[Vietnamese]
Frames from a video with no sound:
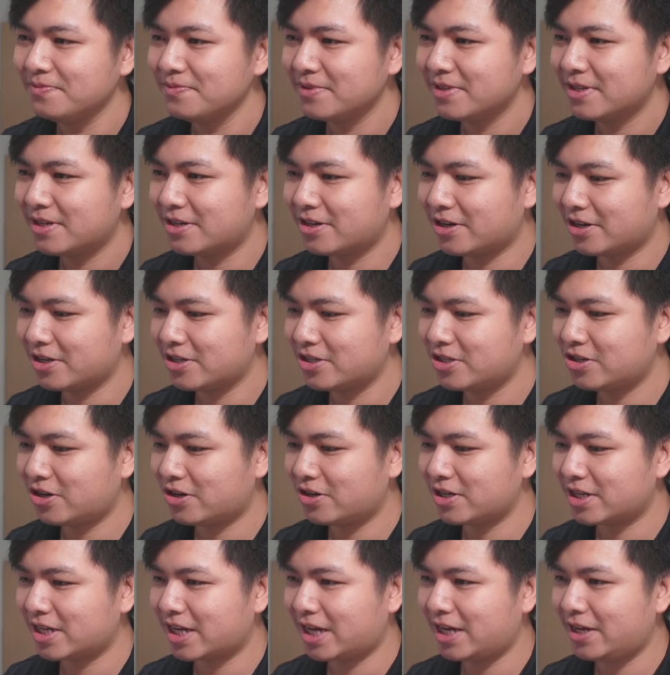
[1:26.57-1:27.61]
rồi chọn
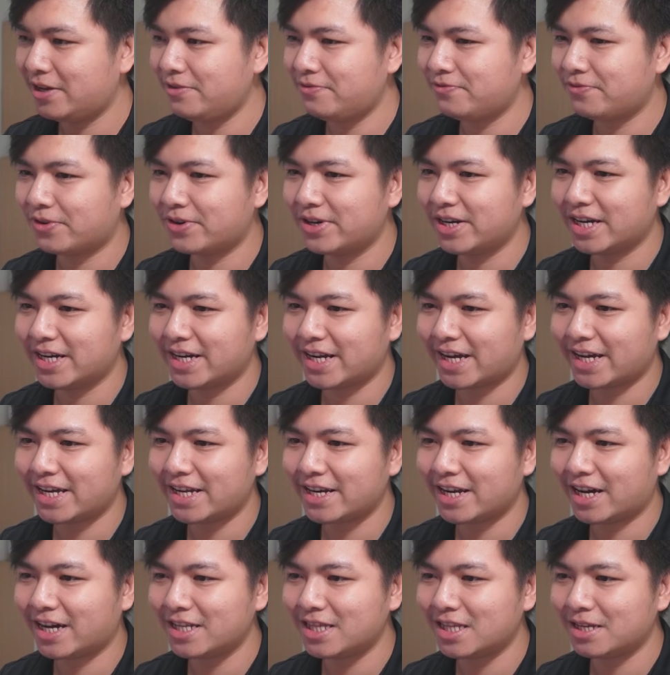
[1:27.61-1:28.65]
cái folder này
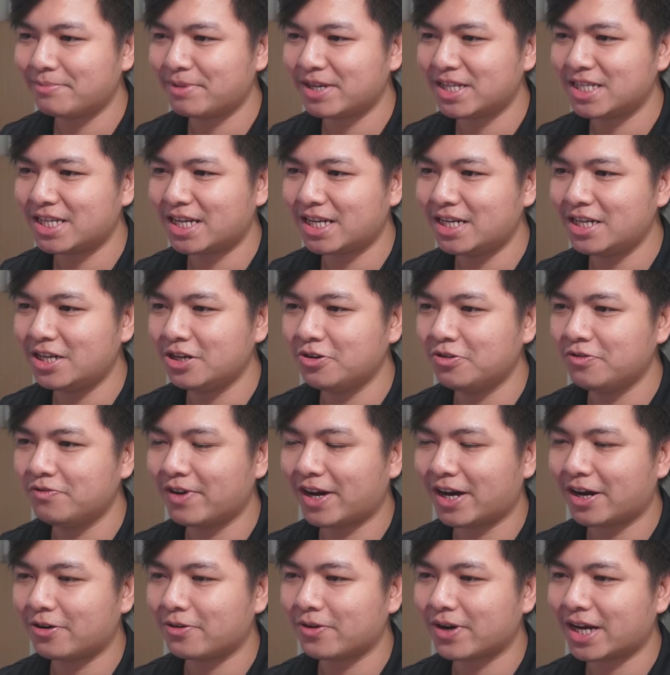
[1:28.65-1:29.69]
đó thì mình sẽ lưu
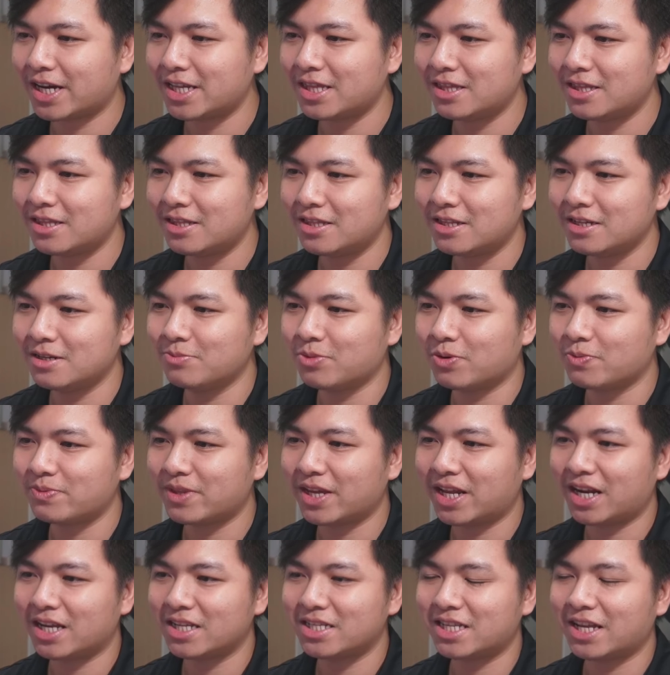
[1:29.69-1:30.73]
vào cái thư mục
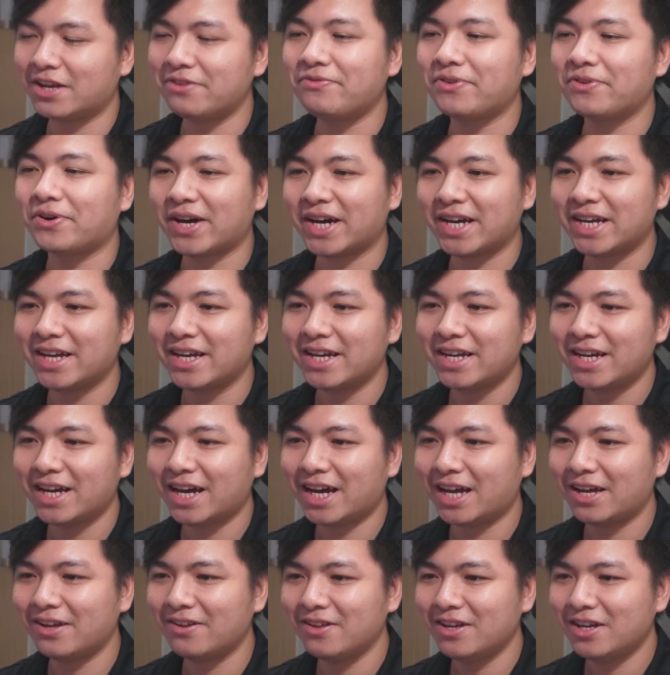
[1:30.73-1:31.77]
tên là save vào đây
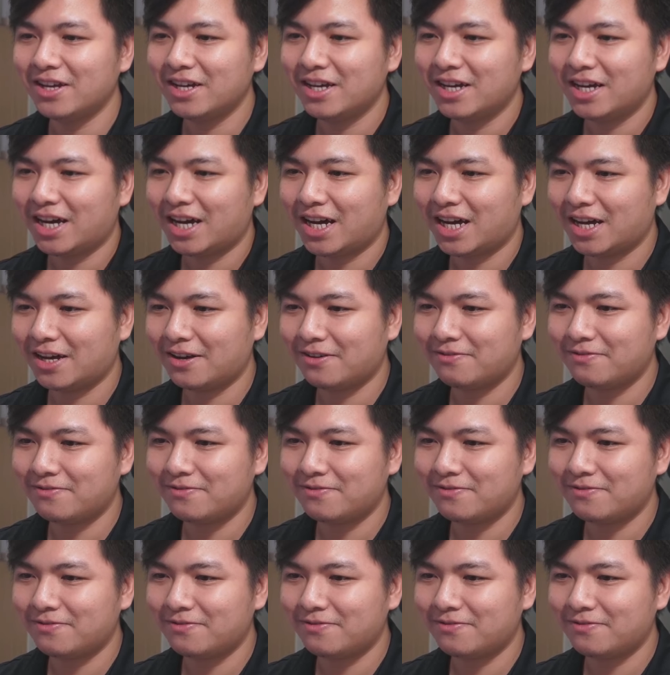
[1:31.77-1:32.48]
ha à,